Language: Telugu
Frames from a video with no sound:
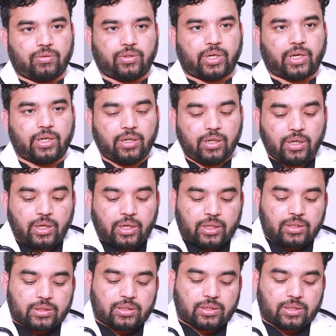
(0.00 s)
ఓకే
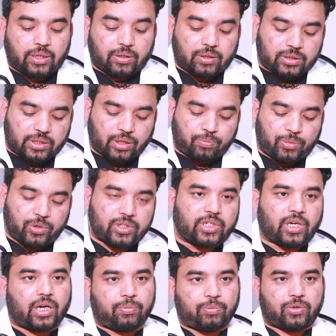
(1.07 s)
చెప్పులు
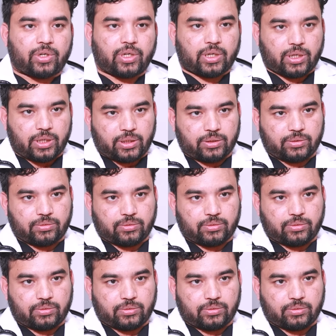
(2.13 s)
జారిపోవడం కానీ